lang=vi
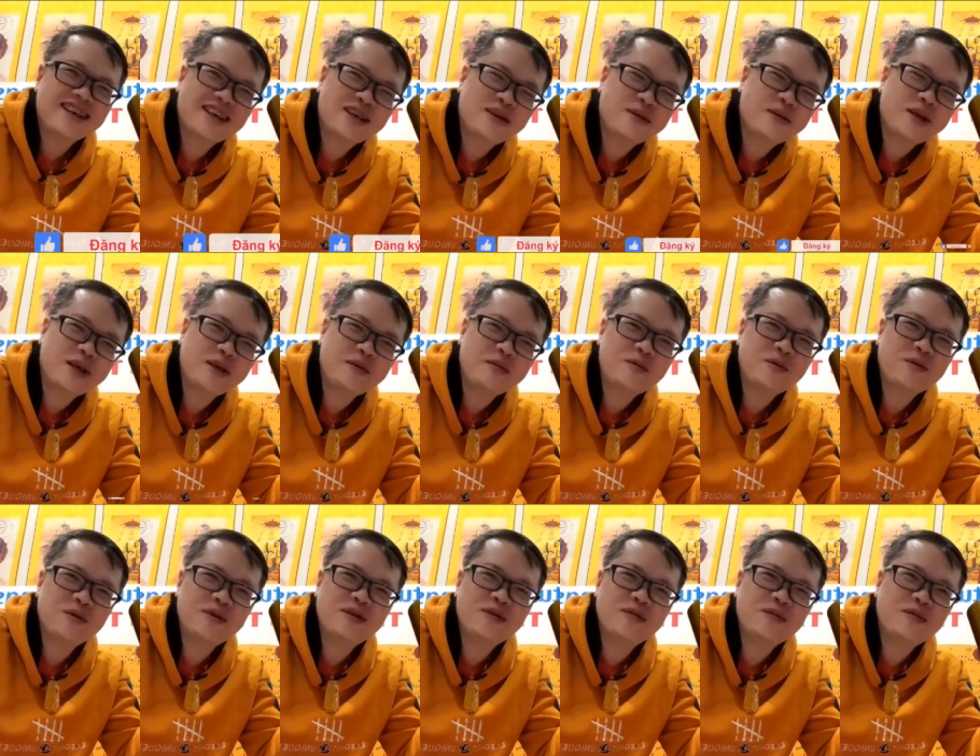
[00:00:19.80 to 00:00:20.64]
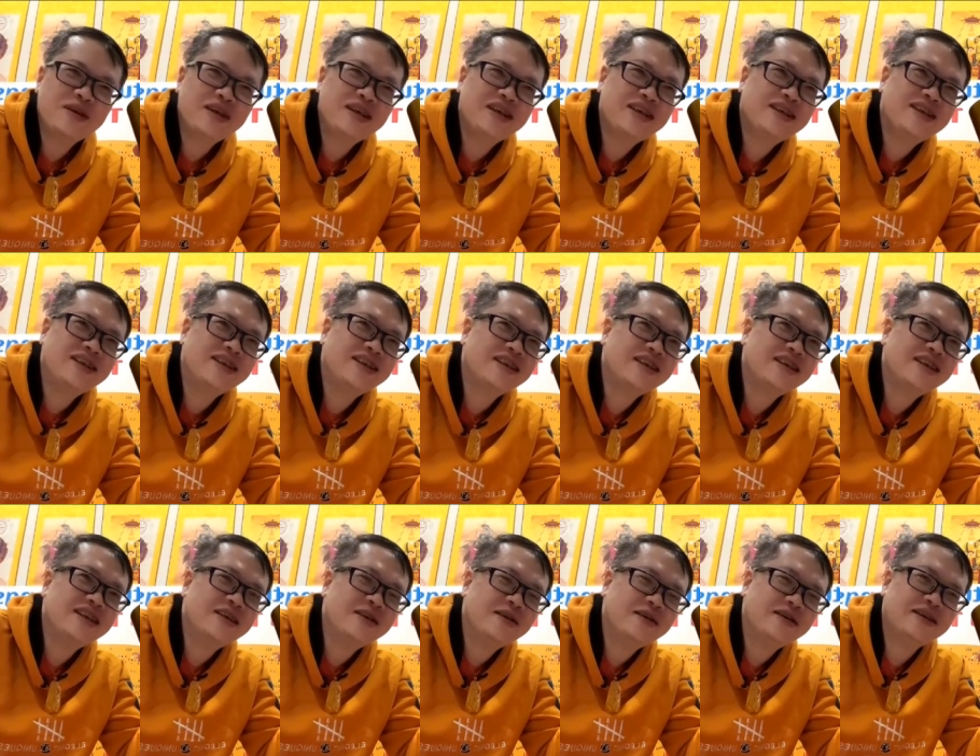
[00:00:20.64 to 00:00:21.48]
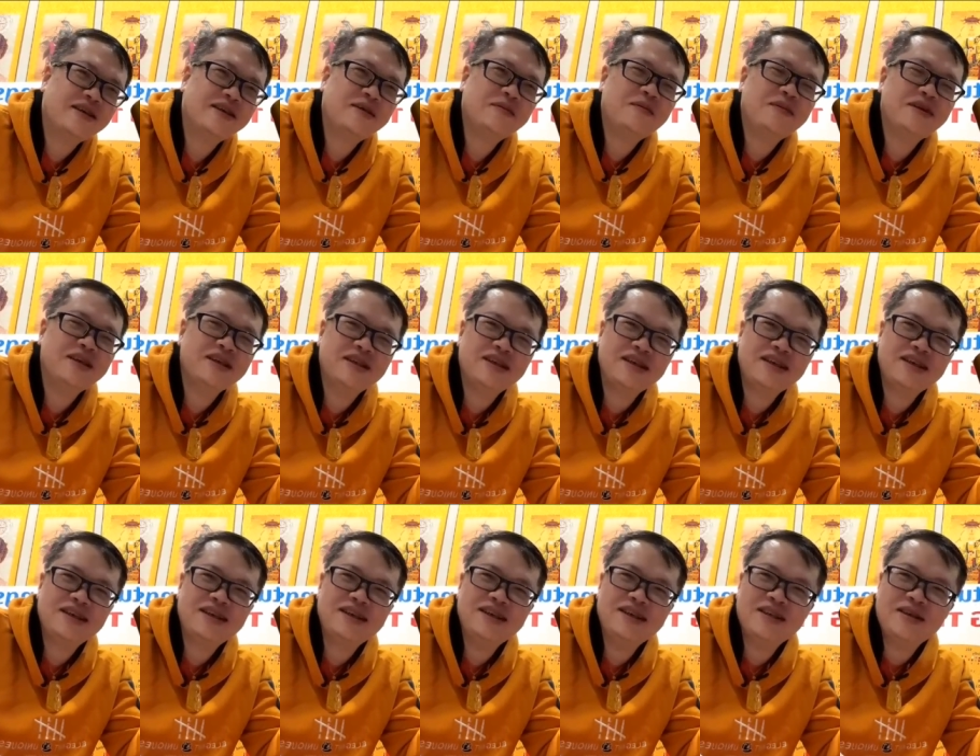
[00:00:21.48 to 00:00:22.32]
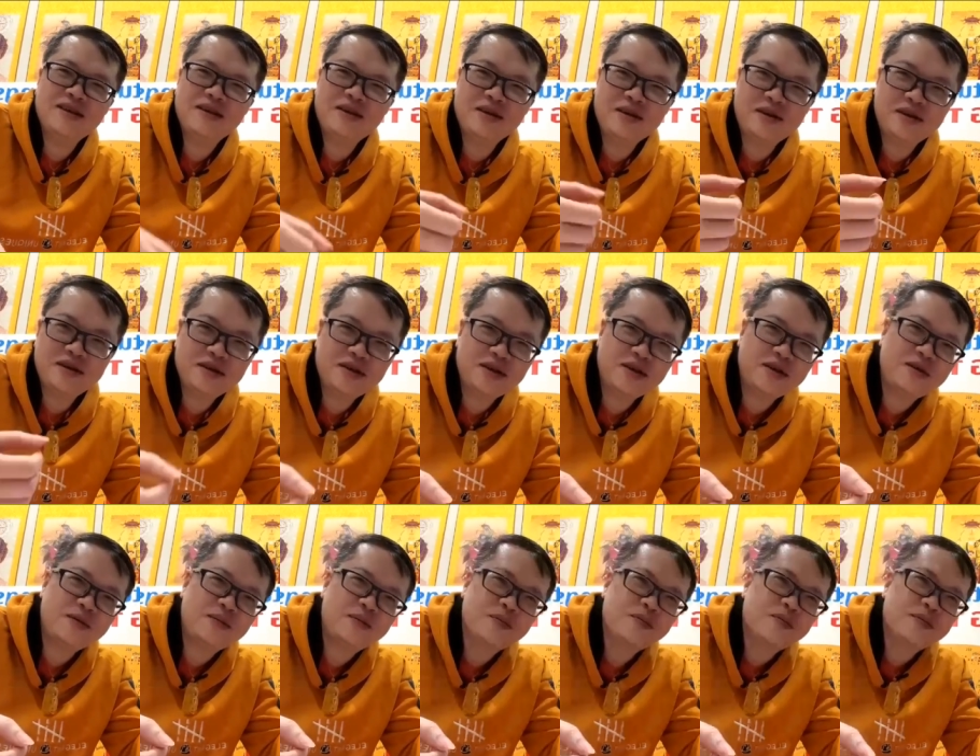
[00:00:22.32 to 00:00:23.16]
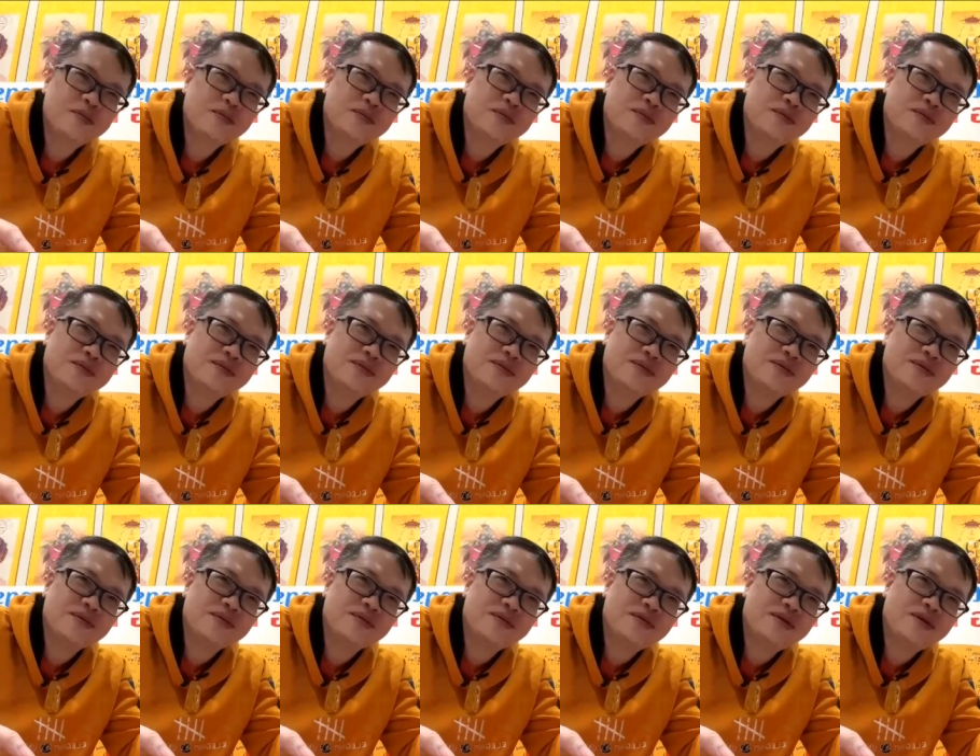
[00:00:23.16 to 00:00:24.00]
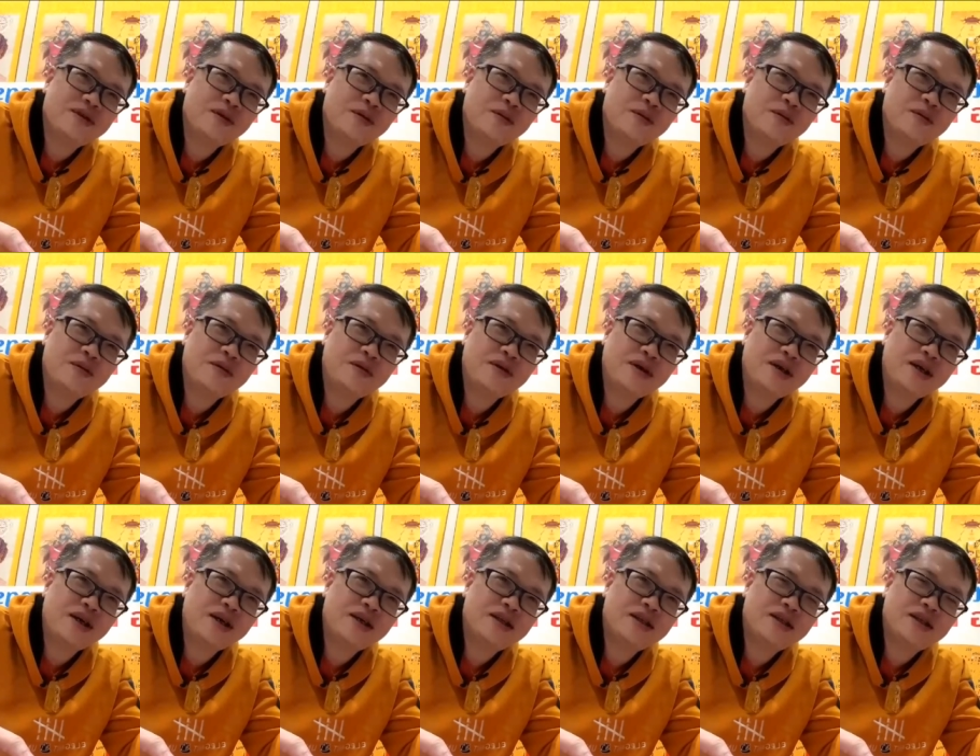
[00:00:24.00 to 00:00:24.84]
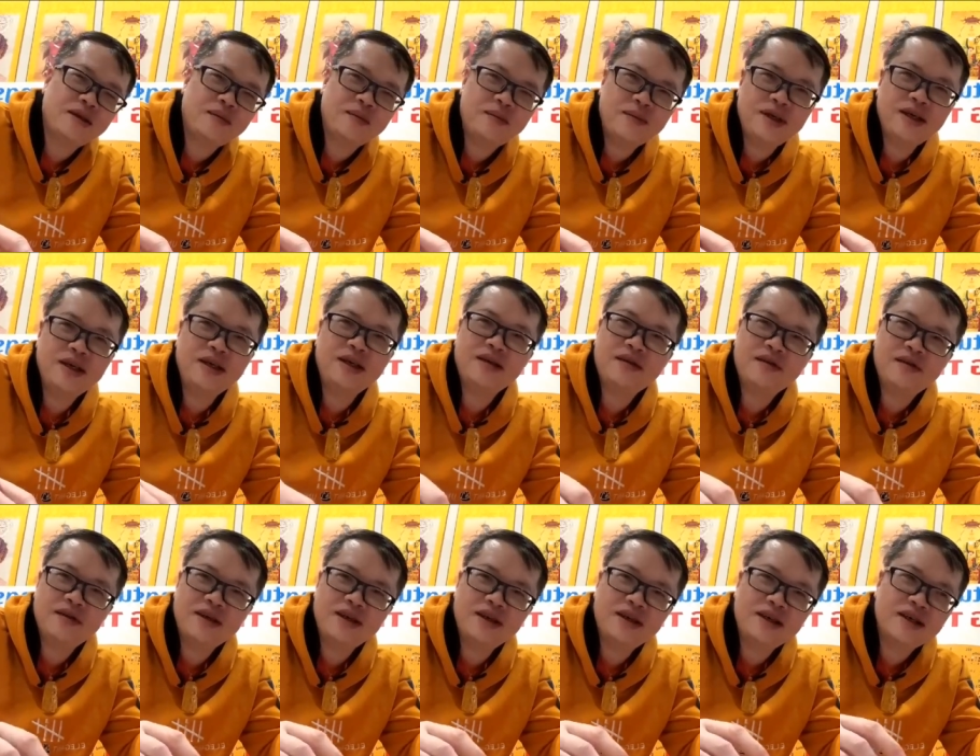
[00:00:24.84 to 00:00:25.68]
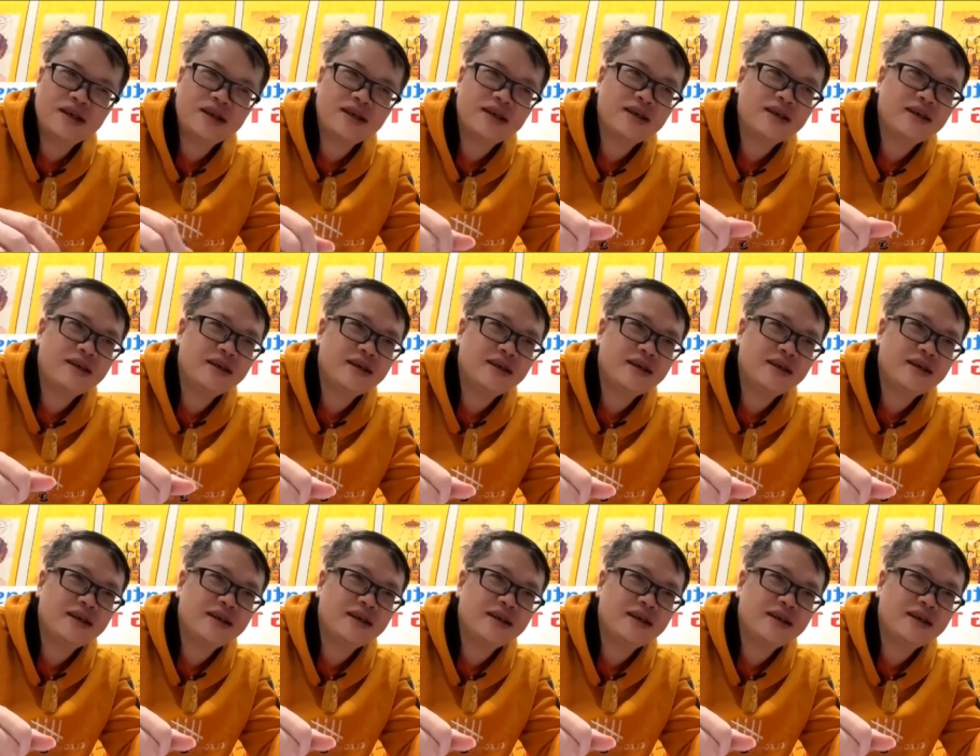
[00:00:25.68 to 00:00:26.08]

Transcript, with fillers: các bạn muốn biết những điều khác biệt thì như tôi nói rồi trong khóa tâm linh có nghĩa là